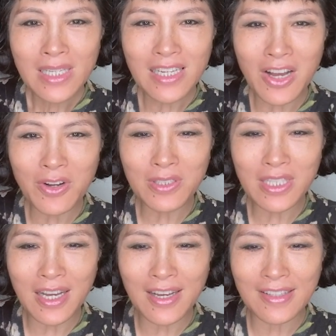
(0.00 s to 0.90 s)
然后
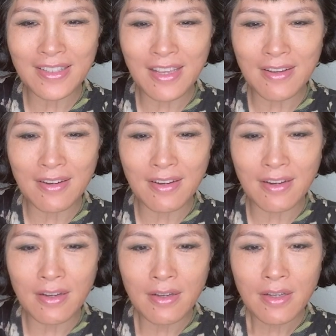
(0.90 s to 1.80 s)
呢，那
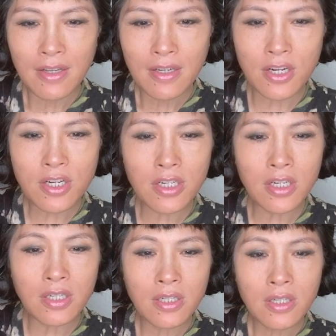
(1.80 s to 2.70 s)
个，对对，可
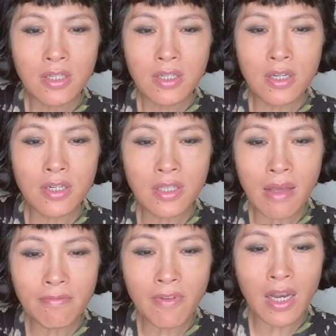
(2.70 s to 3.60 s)
是可是
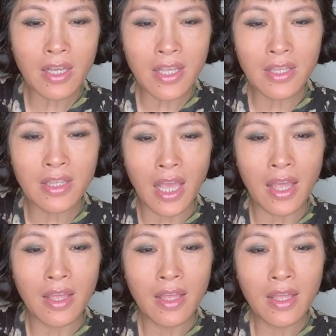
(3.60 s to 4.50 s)
他们忘了一
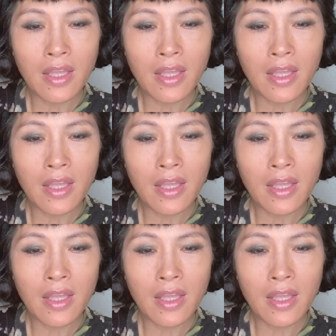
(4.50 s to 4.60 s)
点。